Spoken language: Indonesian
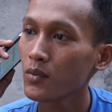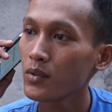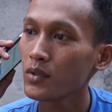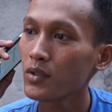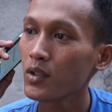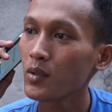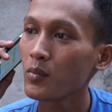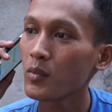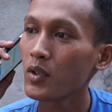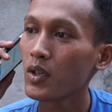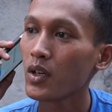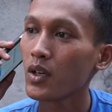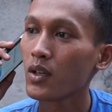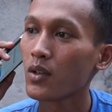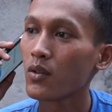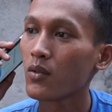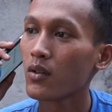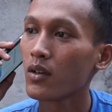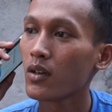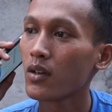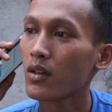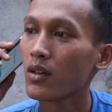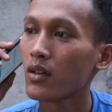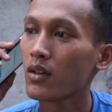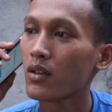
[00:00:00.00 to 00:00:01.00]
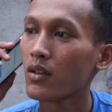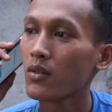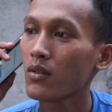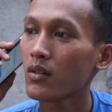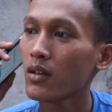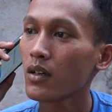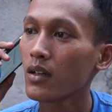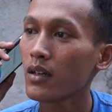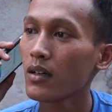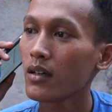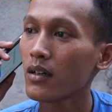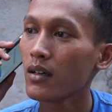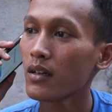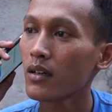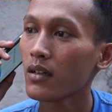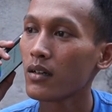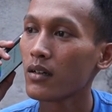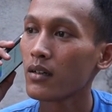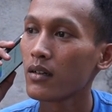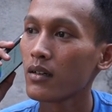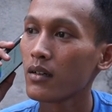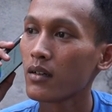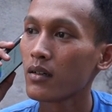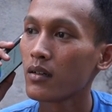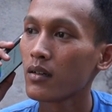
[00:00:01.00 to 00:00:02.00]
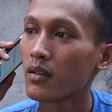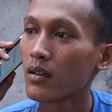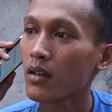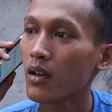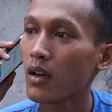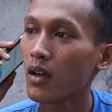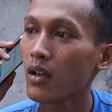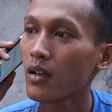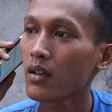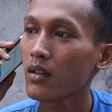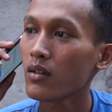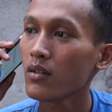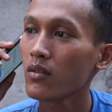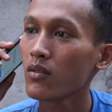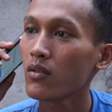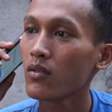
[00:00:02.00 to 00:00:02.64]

halo, ngomong halo halo kak. halo, halo,